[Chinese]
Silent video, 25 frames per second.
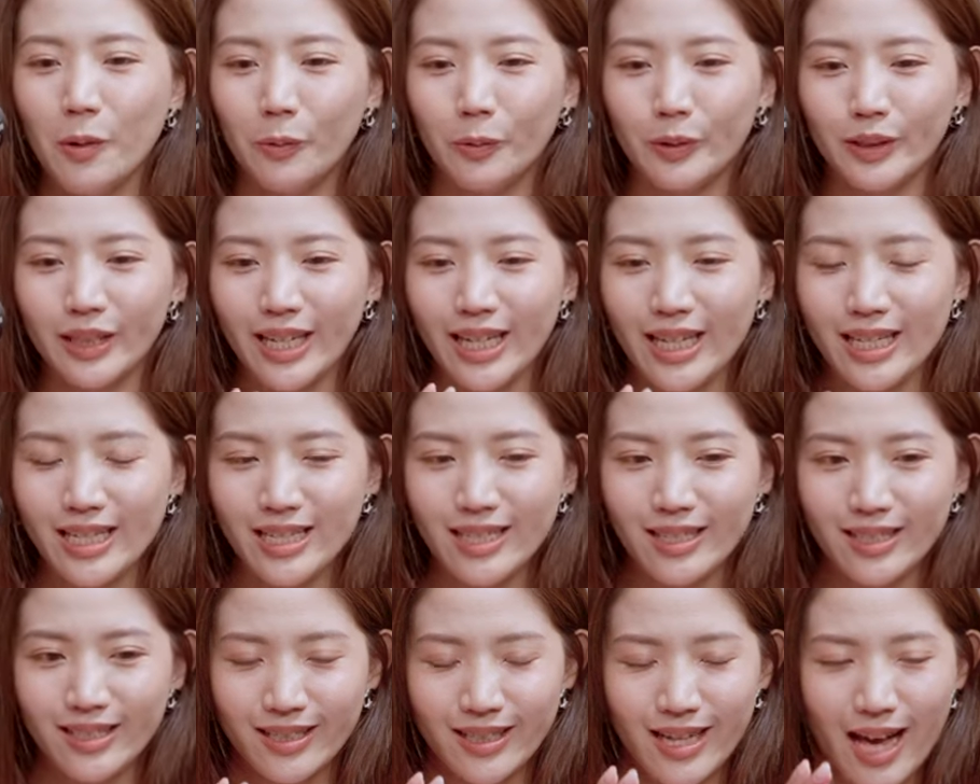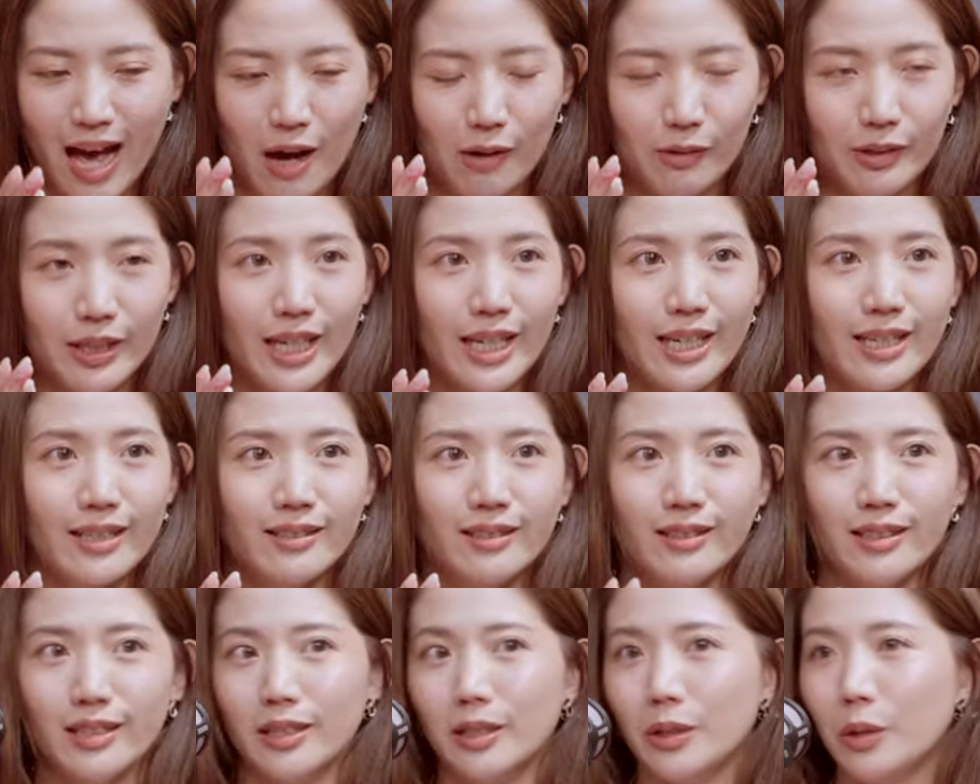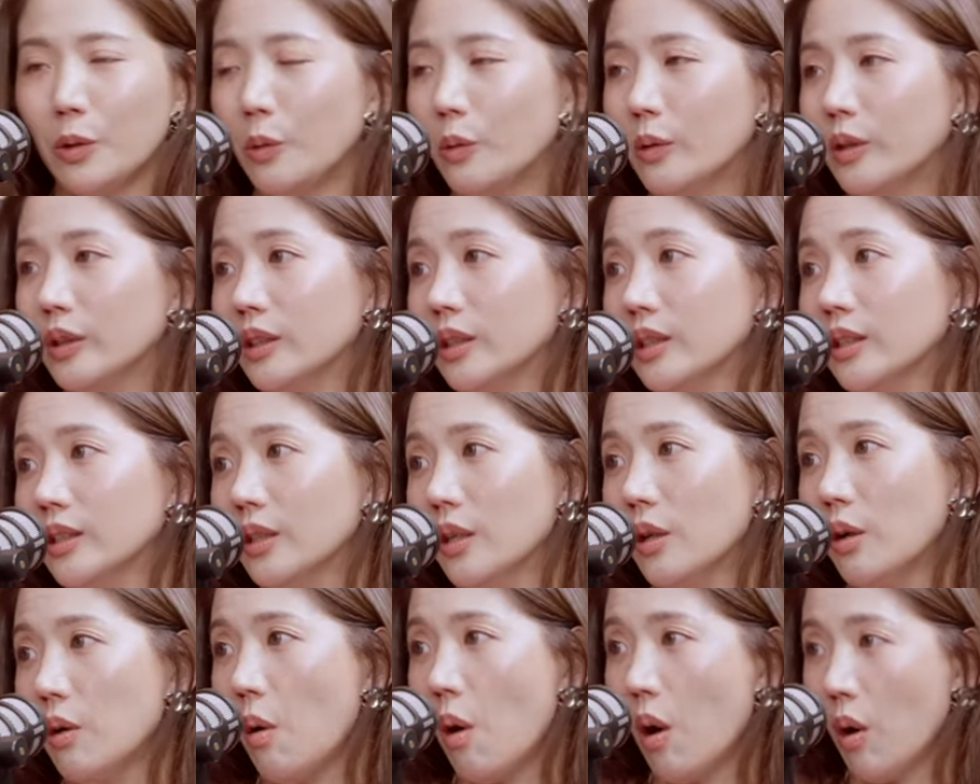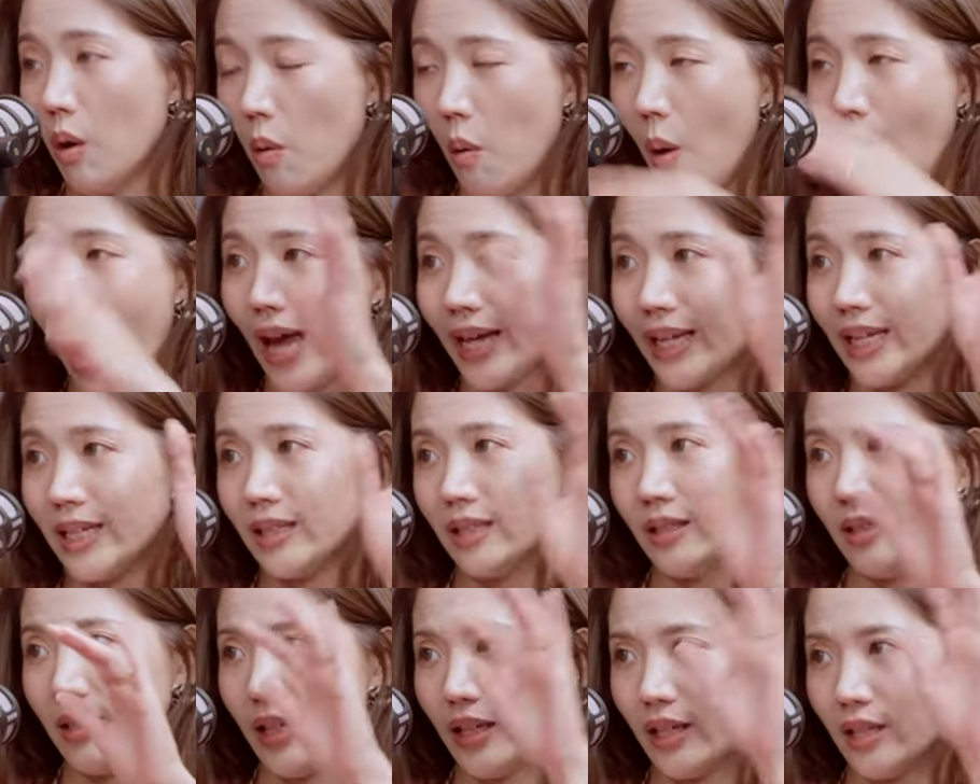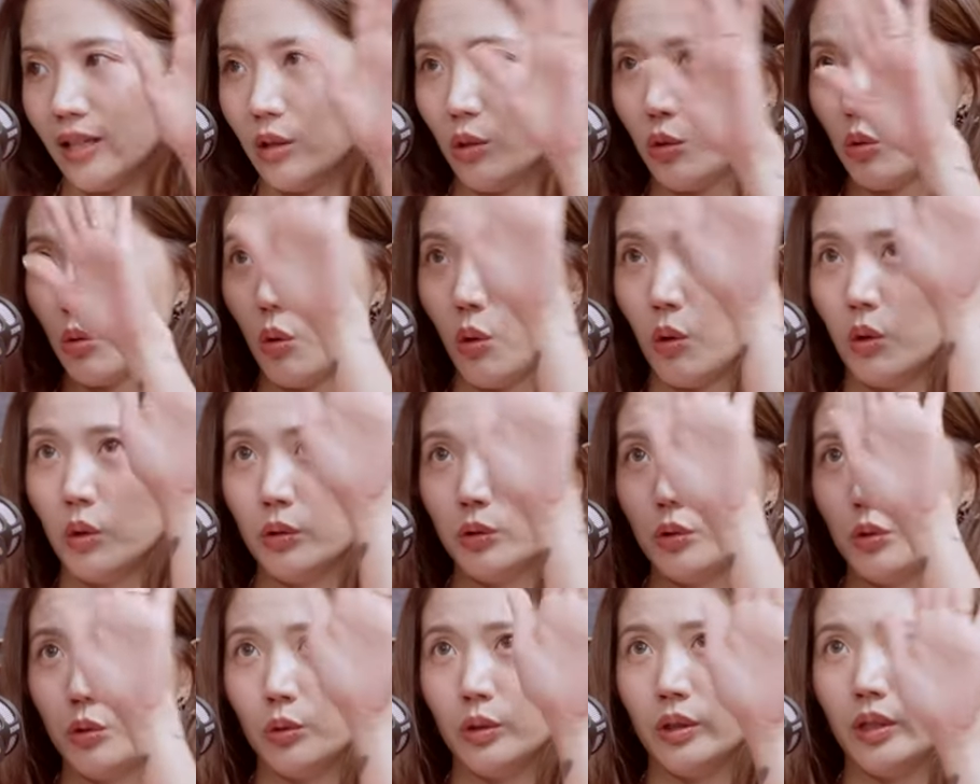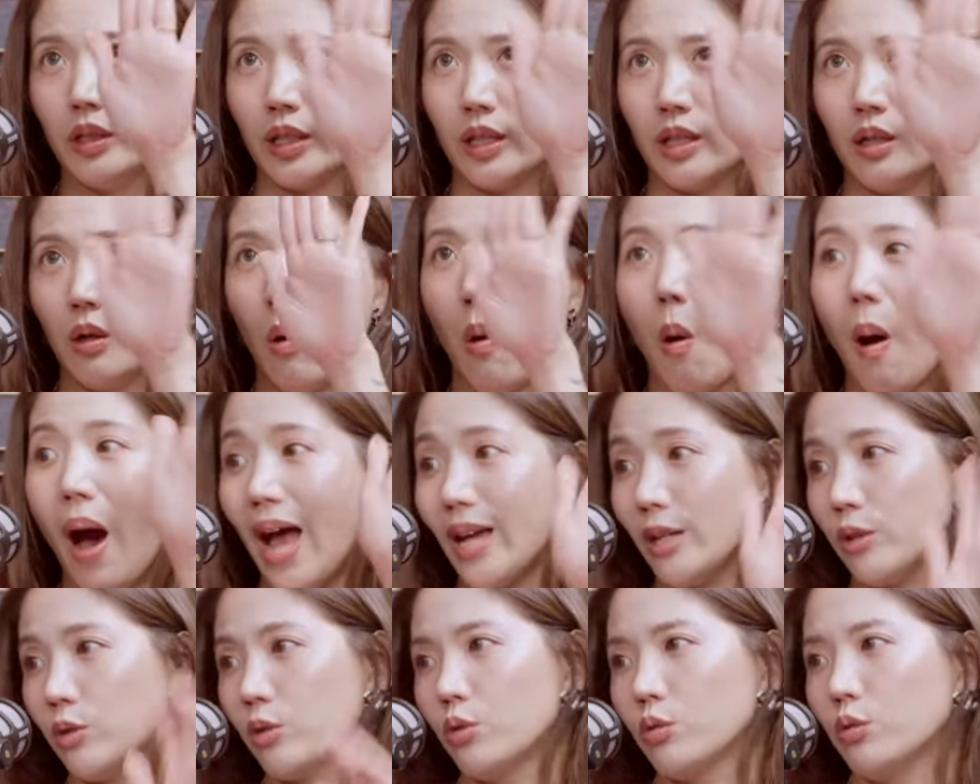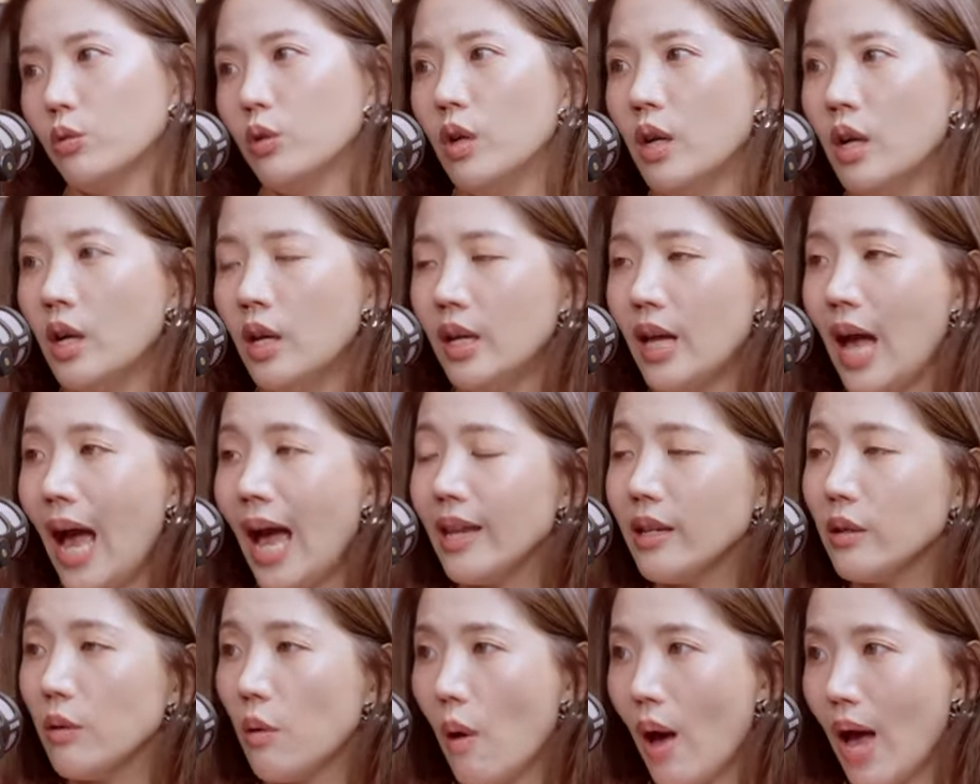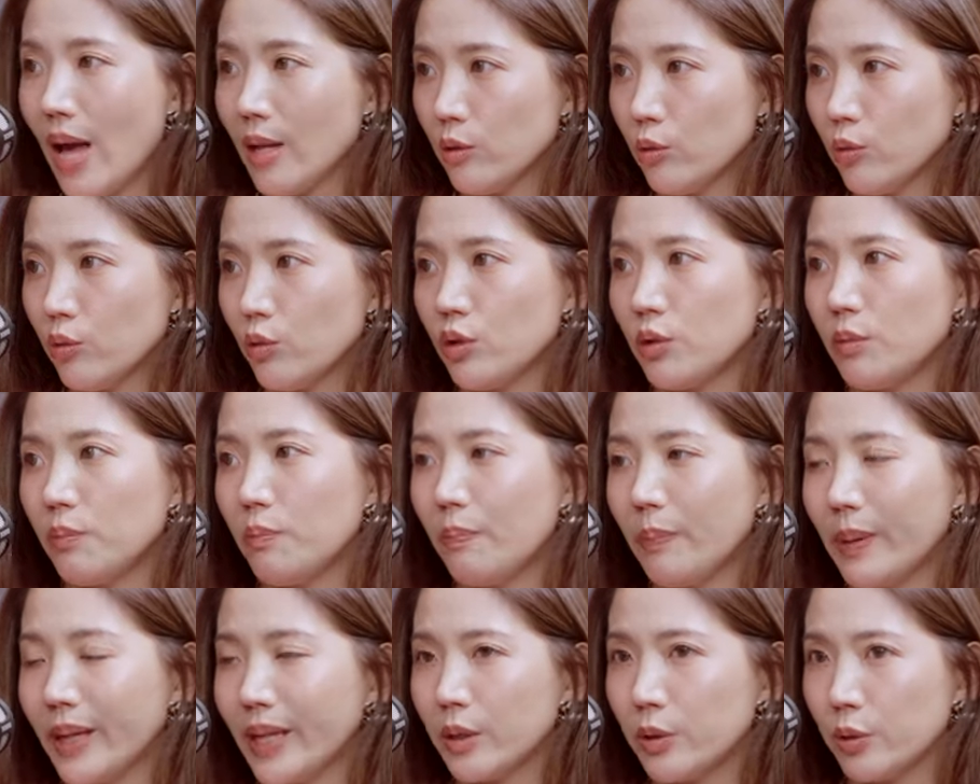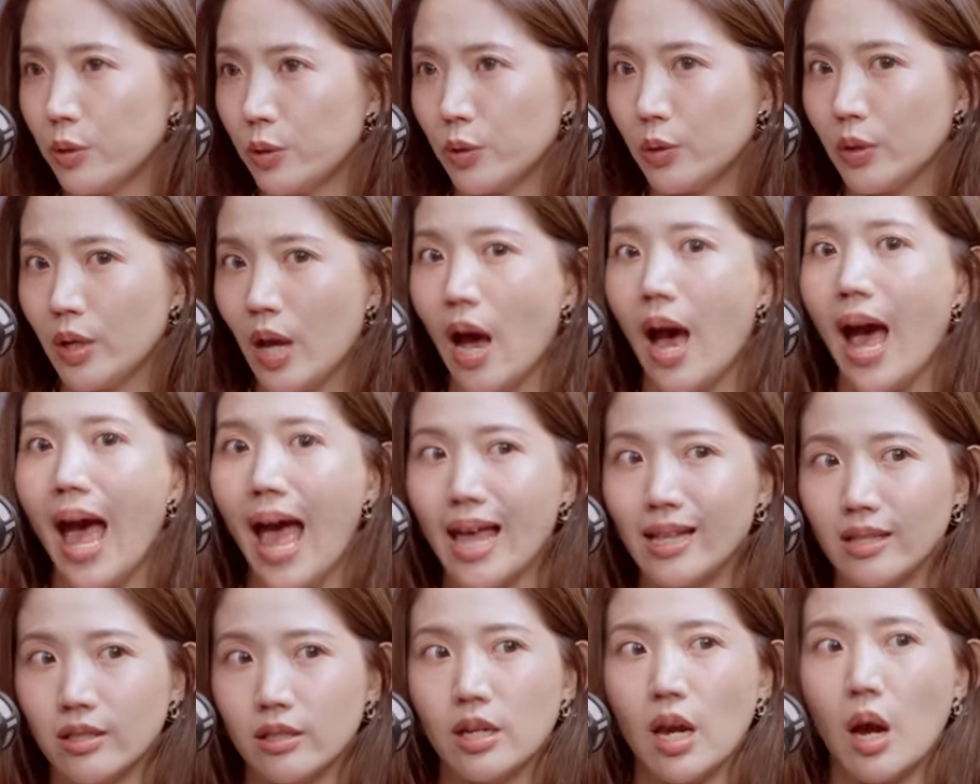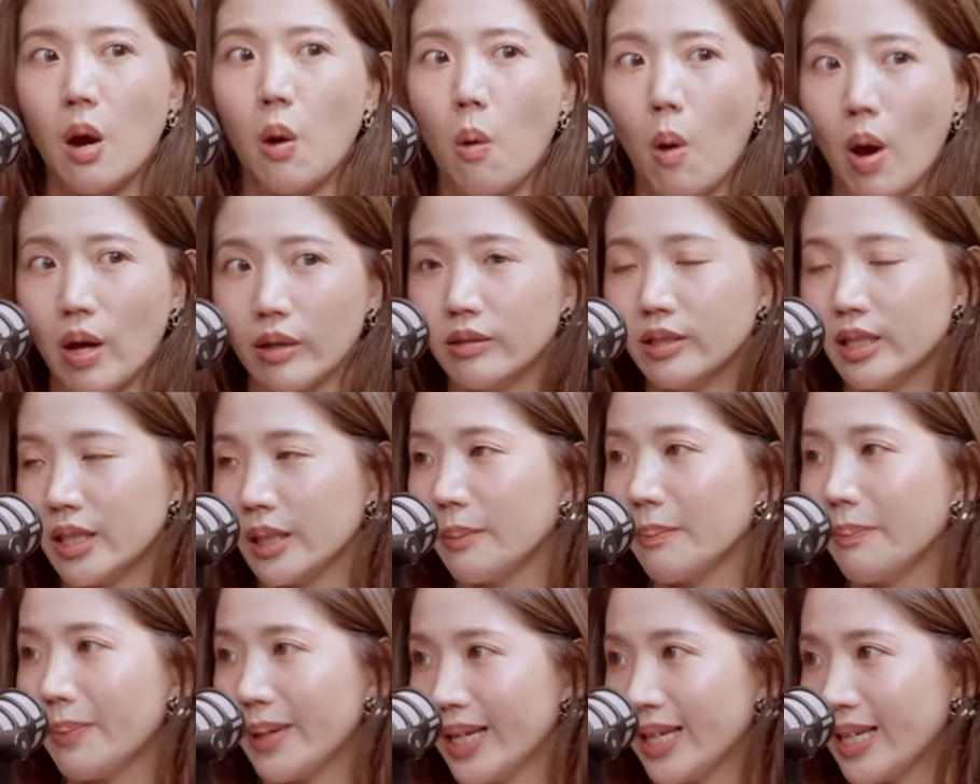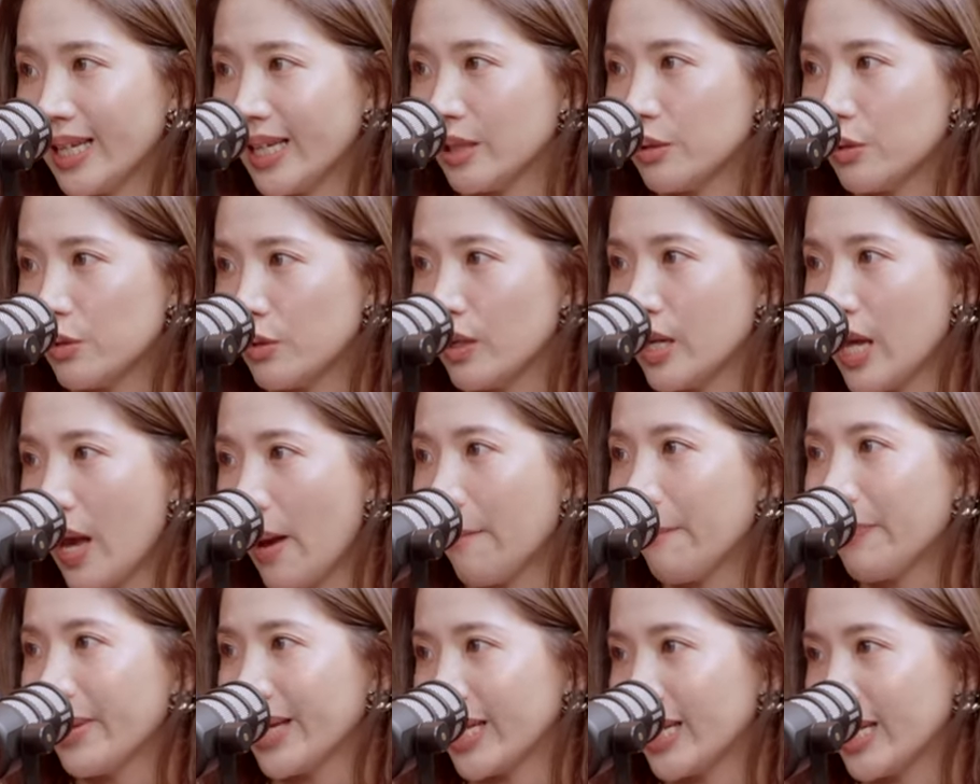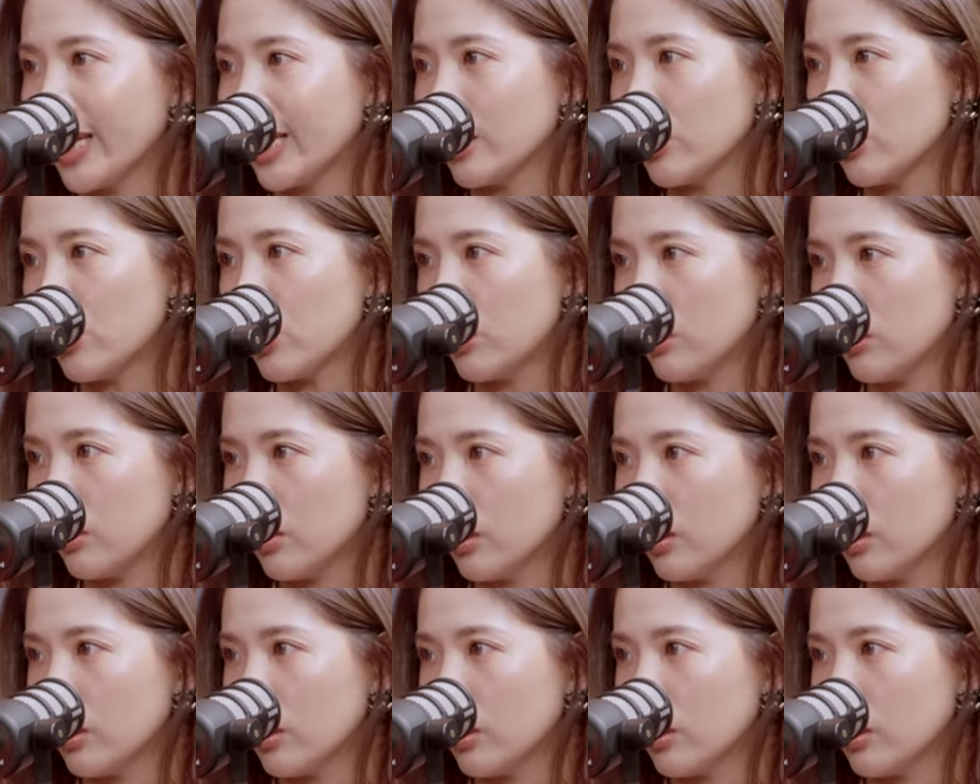我第一次考那个德国的哦，花艺的那个做做那个花束，嗯，它的花束是必须要按照黄金比例去量比例尺